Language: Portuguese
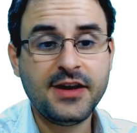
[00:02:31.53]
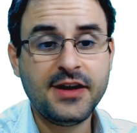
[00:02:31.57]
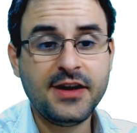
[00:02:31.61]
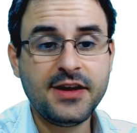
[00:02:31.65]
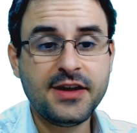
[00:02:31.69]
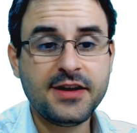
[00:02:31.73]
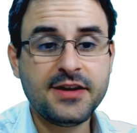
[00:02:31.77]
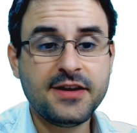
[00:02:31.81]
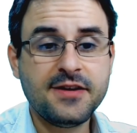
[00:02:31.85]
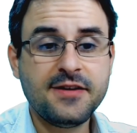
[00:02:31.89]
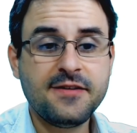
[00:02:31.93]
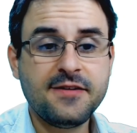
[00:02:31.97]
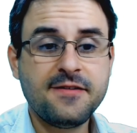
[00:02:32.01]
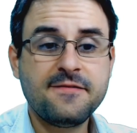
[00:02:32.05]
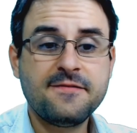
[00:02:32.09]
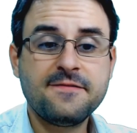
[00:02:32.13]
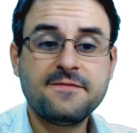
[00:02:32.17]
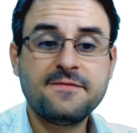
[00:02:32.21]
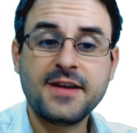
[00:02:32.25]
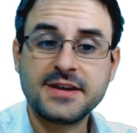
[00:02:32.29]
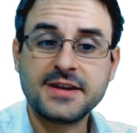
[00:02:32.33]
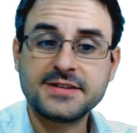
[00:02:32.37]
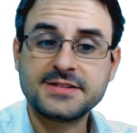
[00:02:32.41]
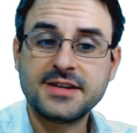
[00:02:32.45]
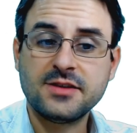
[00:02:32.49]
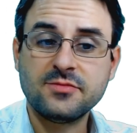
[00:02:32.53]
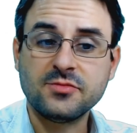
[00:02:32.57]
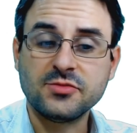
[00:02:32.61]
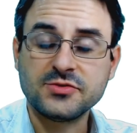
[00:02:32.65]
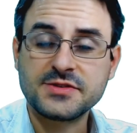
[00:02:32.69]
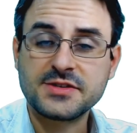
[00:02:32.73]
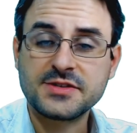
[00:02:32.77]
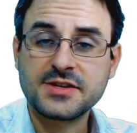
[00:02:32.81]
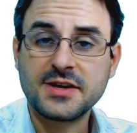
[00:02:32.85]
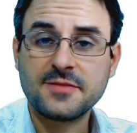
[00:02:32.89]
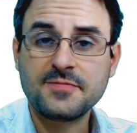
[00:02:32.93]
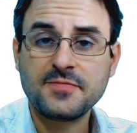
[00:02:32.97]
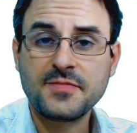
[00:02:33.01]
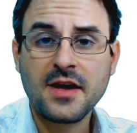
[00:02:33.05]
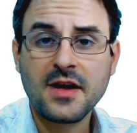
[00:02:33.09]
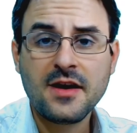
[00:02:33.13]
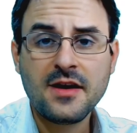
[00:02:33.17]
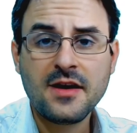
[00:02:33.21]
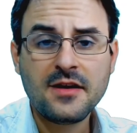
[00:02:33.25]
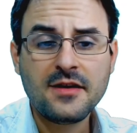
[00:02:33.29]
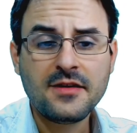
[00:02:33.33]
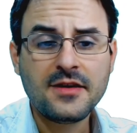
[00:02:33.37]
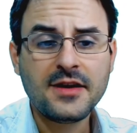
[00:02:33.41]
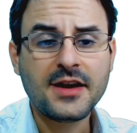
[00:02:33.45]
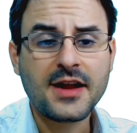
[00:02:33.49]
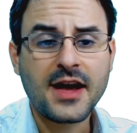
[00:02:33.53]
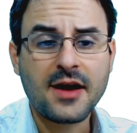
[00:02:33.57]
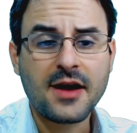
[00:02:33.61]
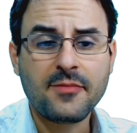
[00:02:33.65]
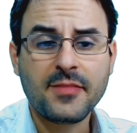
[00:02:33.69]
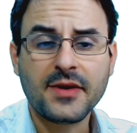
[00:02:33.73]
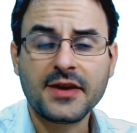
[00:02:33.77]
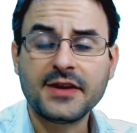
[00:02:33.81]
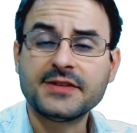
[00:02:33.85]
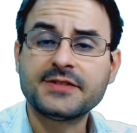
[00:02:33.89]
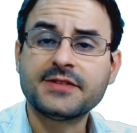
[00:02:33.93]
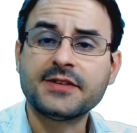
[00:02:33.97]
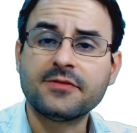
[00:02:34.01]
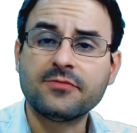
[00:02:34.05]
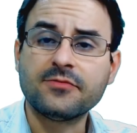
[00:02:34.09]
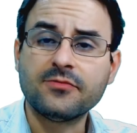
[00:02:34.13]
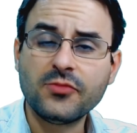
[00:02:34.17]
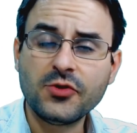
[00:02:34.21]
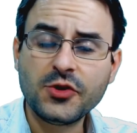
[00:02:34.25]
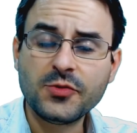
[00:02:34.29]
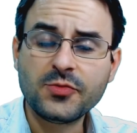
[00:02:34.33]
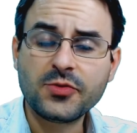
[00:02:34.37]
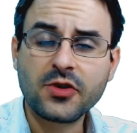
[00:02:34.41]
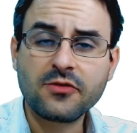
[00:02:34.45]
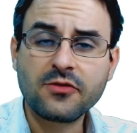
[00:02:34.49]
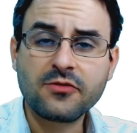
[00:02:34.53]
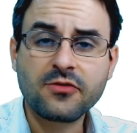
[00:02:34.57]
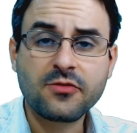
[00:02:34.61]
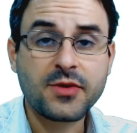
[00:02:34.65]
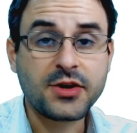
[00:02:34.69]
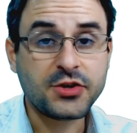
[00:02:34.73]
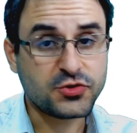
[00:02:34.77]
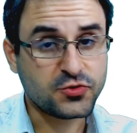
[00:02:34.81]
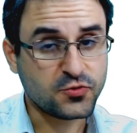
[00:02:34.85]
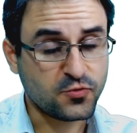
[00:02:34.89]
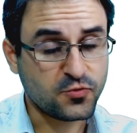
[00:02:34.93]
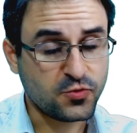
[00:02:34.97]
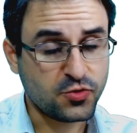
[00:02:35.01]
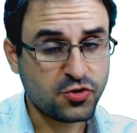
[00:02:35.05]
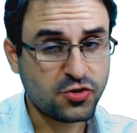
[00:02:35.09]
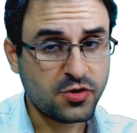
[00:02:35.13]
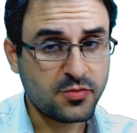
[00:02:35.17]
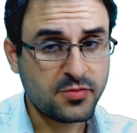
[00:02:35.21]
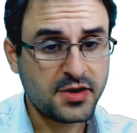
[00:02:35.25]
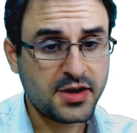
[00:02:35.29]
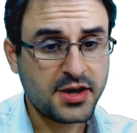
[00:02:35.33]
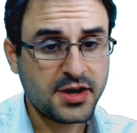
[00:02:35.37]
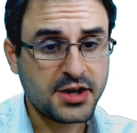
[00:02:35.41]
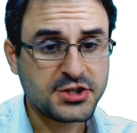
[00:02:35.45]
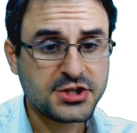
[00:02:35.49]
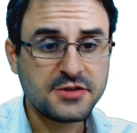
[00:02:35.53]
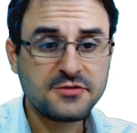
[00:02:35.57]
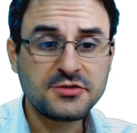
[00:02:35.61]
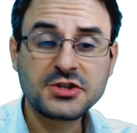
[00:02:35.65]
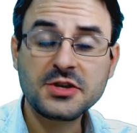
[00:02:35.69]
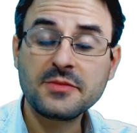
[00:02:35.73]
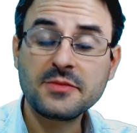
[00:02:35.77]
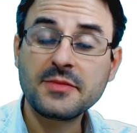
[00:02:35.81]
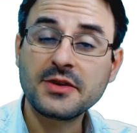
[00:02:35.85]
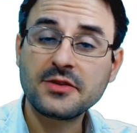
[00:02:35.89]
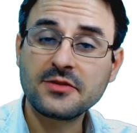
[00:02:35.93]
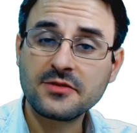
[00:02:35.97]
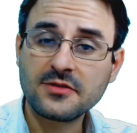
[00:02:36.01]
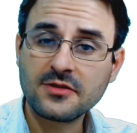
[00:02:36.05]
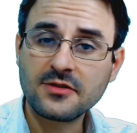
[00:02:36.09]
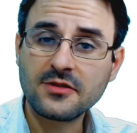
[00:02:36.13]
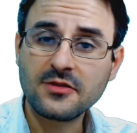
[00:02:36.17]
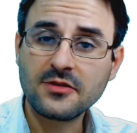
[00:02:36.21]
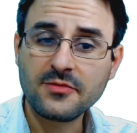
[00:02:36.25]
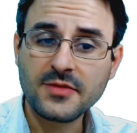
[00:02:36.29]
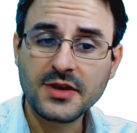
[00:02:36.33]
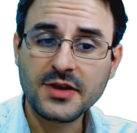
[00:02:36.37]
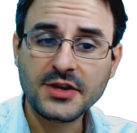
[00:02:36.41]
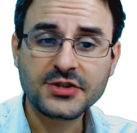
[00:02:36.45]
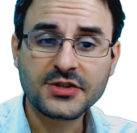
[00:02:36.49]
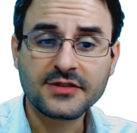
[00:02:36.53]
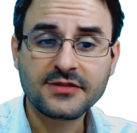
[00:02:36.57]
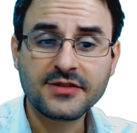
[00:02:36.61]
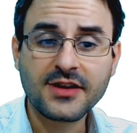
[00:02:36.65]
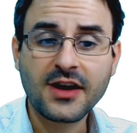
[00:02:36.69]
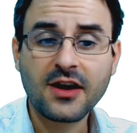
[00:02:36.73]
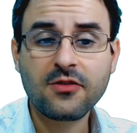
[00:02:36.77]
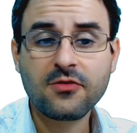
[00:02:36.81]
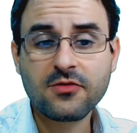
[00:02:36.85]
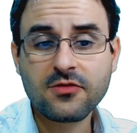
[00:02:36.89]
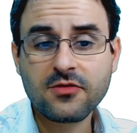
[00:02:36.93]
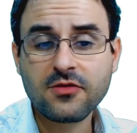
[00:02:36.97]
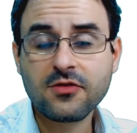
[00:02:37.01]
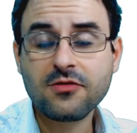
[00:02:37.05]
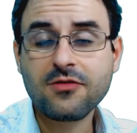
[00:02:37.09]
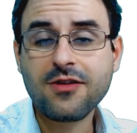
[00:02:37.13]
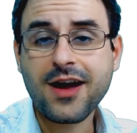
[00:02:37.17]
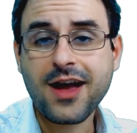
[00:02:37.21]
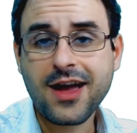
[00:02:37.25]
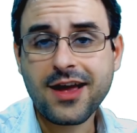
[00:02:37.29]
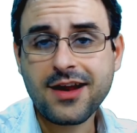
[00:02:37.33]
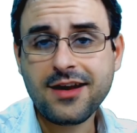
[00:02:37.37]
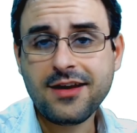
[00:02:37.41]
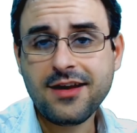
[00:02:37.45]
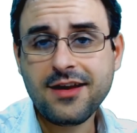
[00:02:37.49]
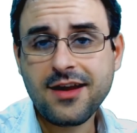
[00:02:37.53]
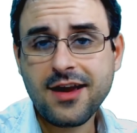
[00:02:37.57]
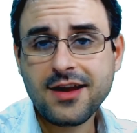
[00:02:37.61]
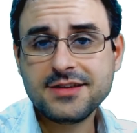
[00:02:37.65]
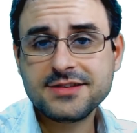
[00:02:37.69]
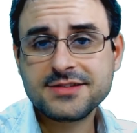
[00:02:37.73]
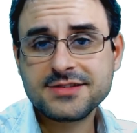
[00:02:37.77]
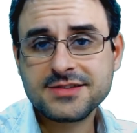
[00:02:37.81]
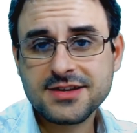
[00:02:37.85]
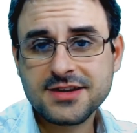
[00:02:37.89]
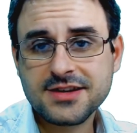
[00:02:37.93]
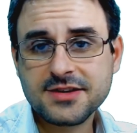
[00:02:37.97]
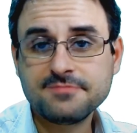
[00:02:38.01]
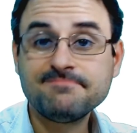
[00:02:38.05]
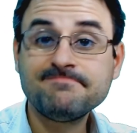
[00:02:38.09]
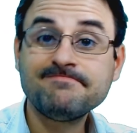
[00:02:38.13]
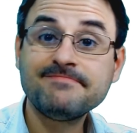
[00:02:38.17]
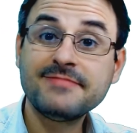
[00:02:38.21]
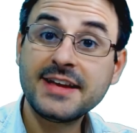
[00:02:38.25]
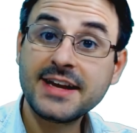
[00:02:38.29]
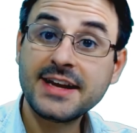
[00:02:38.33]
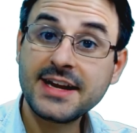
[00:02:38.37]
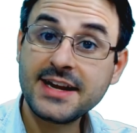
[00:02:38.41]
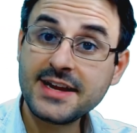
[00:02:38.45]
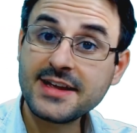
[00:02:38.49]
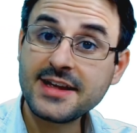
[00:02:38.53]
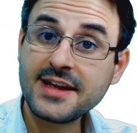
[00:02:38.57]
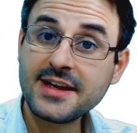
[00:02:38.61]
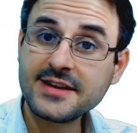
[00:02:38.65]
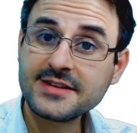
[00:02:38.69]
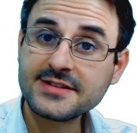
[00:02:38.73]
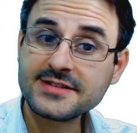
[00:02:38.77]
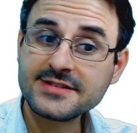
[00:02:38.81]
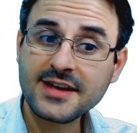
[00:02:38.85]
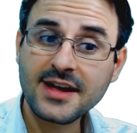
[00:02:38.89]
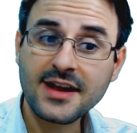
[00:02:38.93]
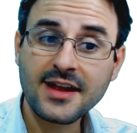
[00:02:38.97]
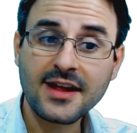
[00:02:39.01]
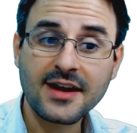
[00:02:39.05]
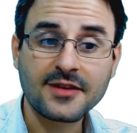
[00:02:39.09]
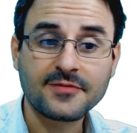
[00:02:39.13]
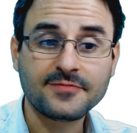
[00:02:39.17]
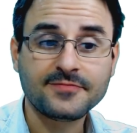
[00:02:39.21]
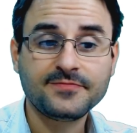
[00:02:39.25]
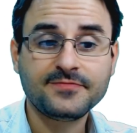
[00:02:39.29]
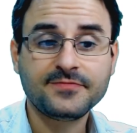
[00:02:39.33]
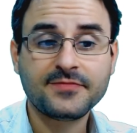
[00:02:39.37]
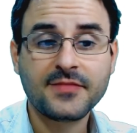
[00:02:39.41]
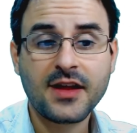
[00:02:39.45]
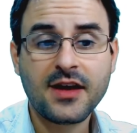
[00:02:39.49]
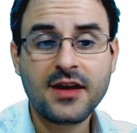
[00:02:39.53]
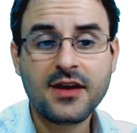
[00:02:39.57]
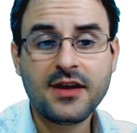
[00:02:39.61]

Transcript: e faça a busca. Irá aparecer muito provavelmente um único aplicativo chamado Google Meet da Google LLC. Clique em instalar.